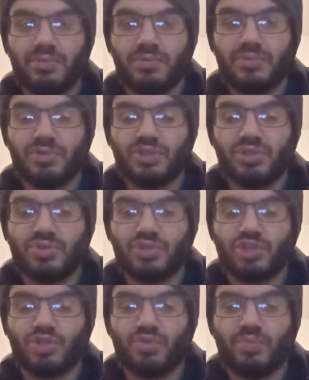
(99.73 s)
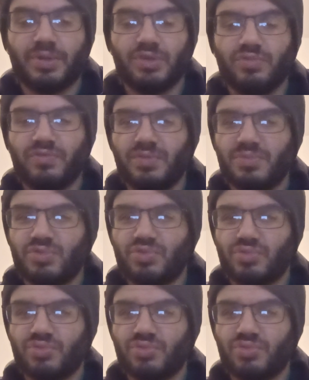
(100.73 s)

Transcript: de ce que j'ai compris du film,